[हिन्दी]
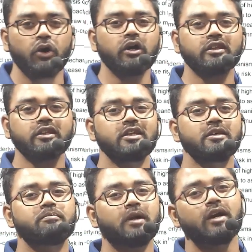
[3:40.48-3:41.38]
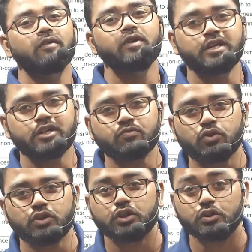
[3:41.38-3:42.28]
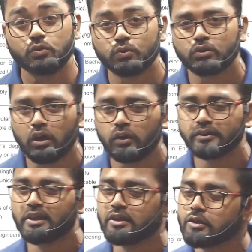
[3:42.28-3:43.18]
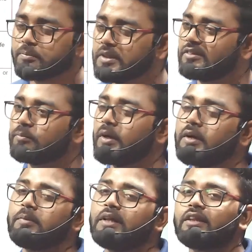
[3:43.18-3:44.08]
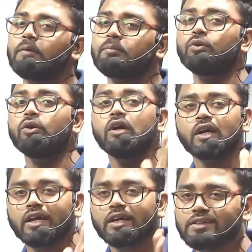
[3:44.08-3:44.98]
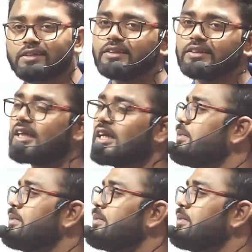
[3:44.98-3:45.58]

बहुत ही बड़ा वेटेज 42,000 टू पर मंथ आपको रिसर्च के